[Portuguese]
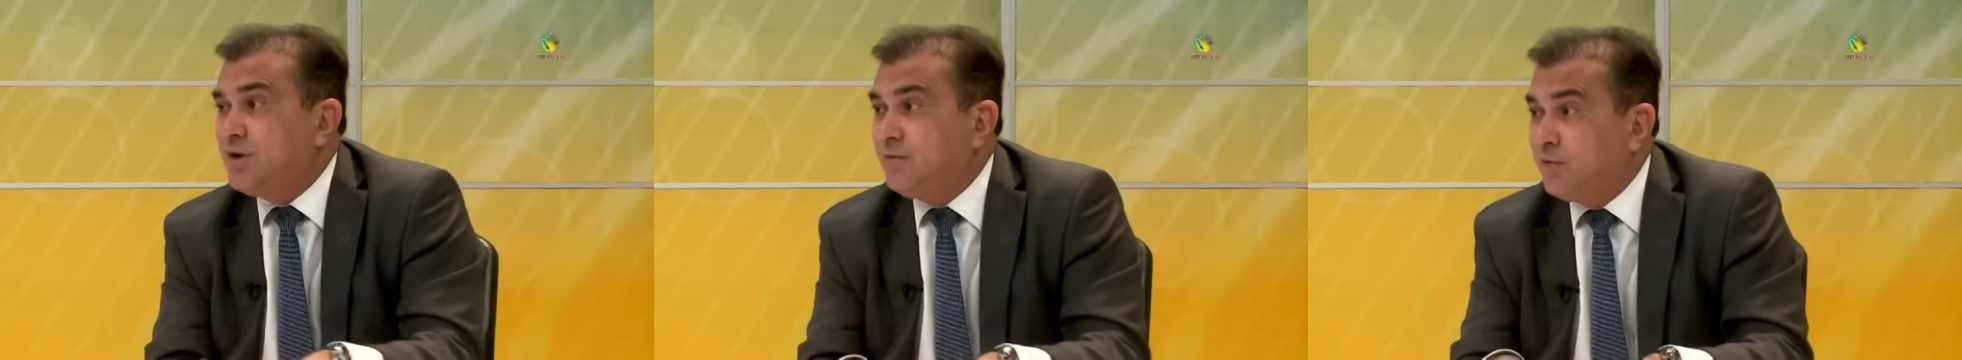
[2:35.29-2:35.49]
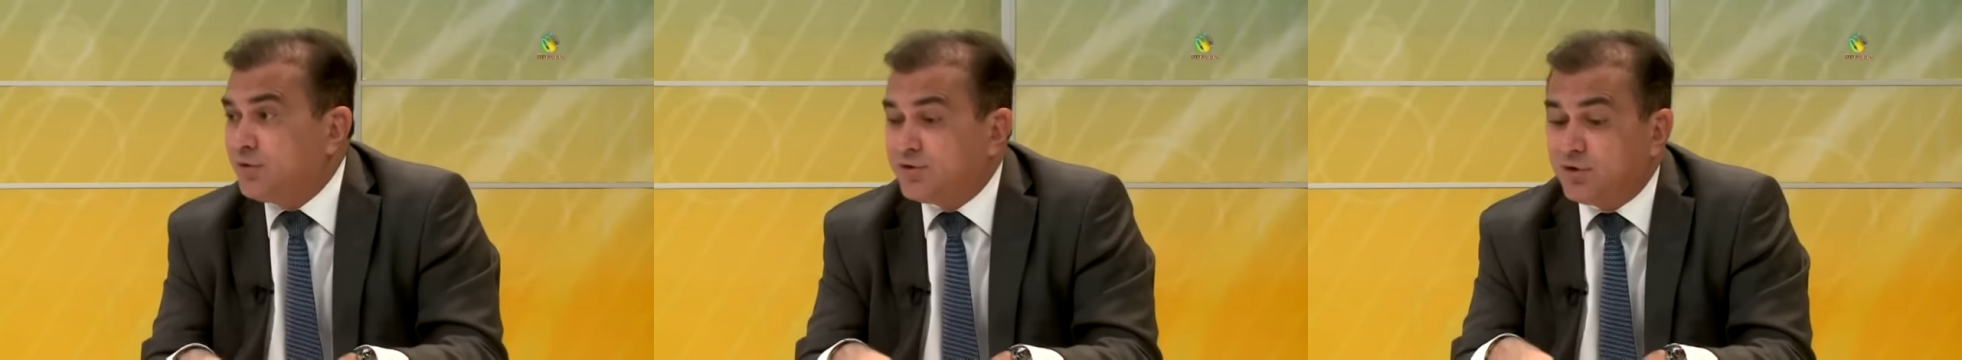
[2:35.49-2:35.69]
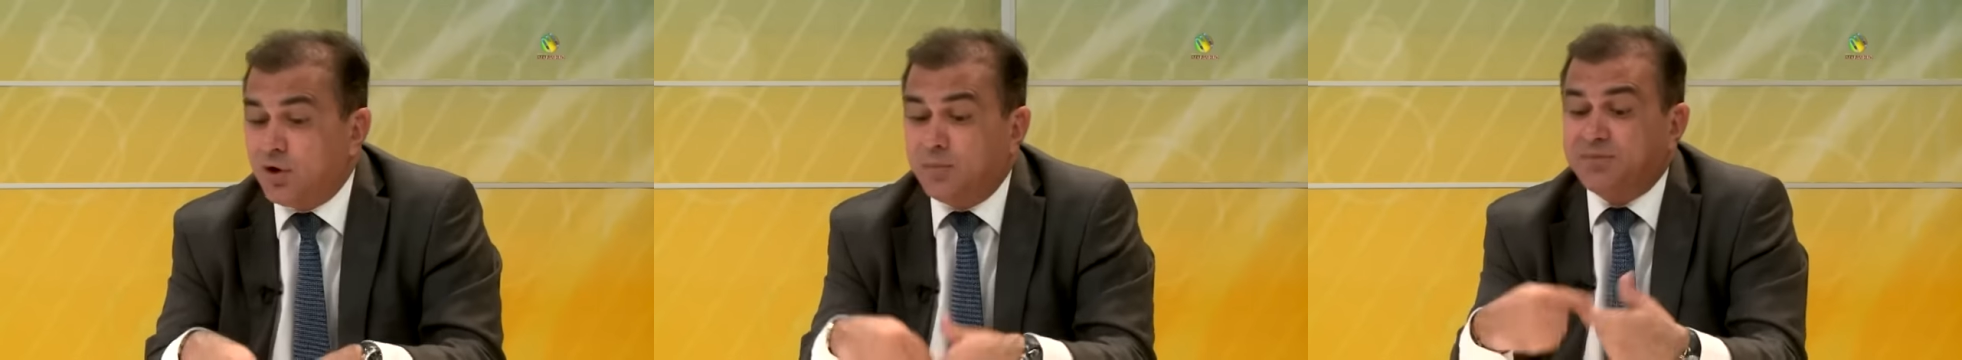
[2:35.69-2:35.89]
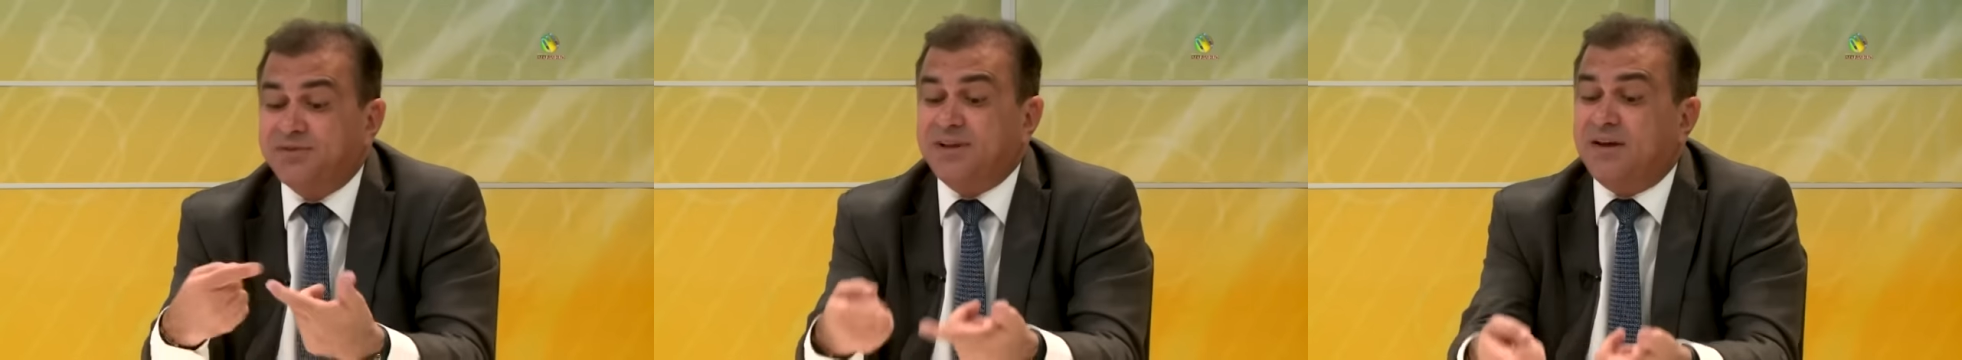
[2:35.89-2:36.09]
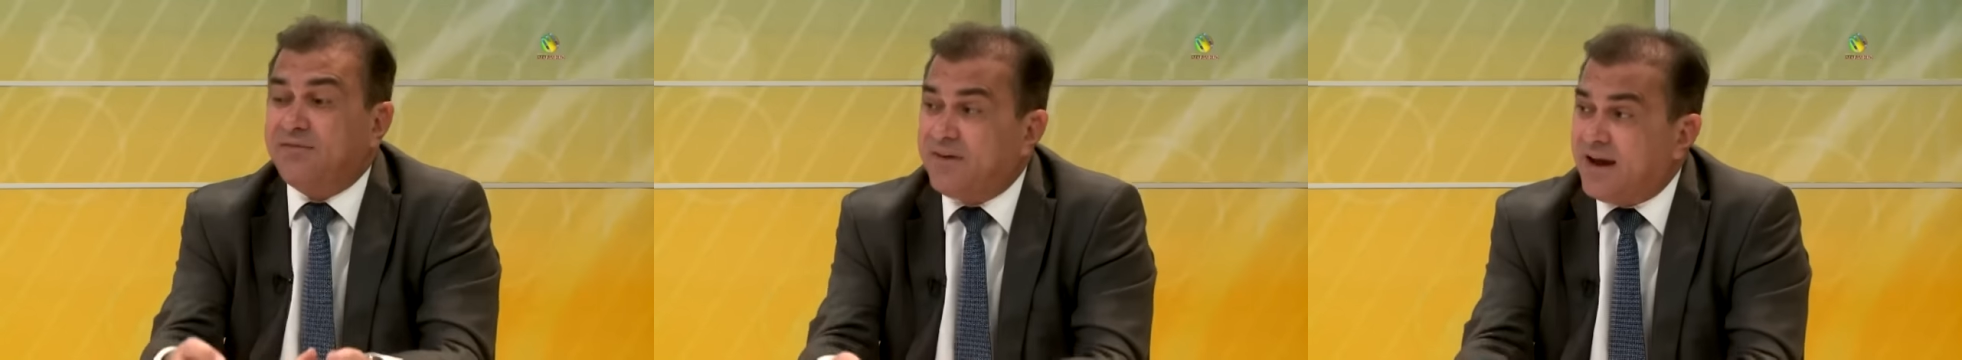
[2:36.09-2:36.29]
que você
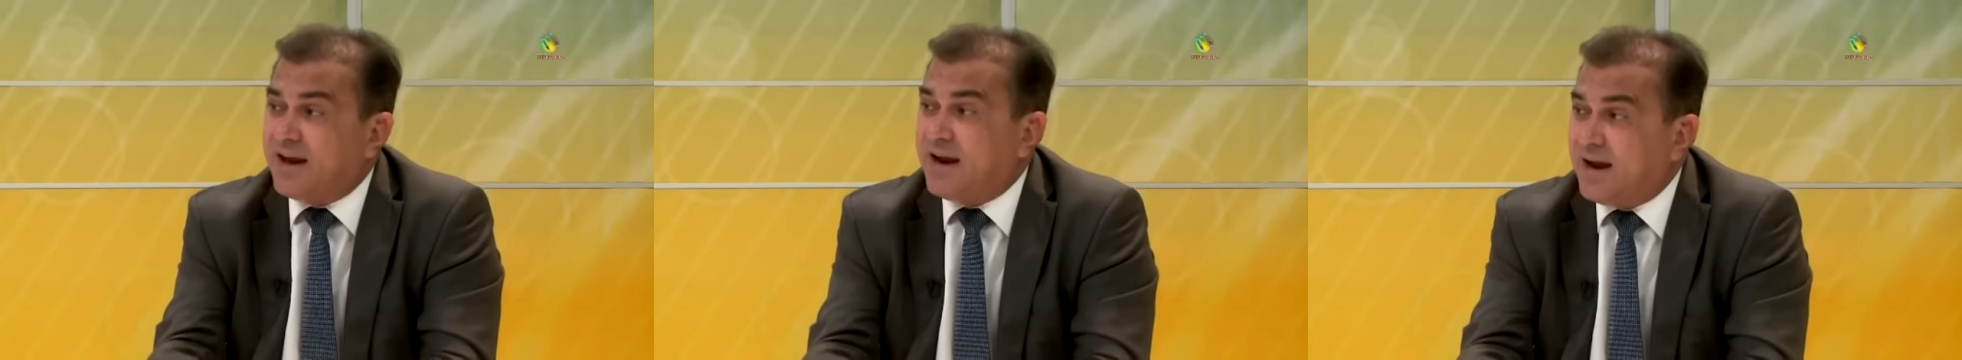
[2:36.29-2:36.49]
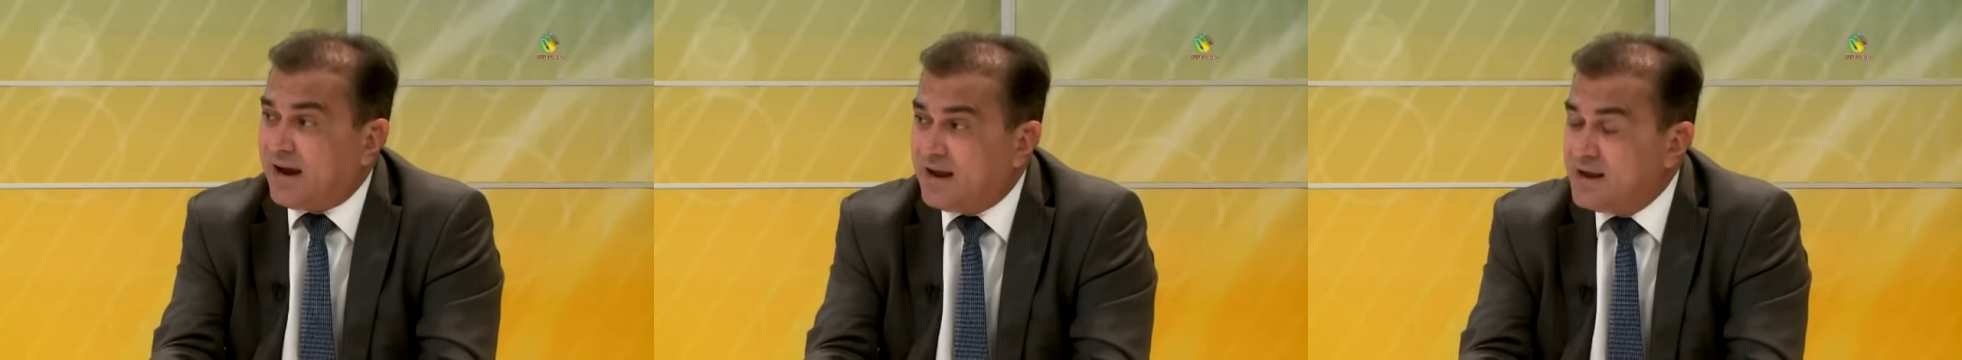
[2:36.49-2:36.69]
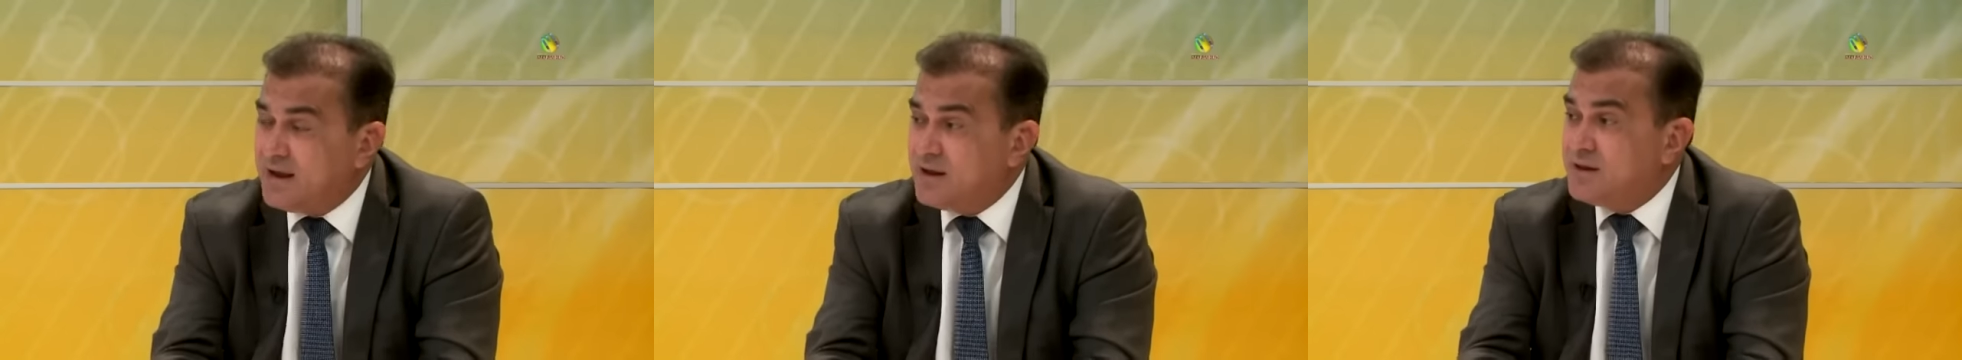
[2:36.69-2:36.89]
observará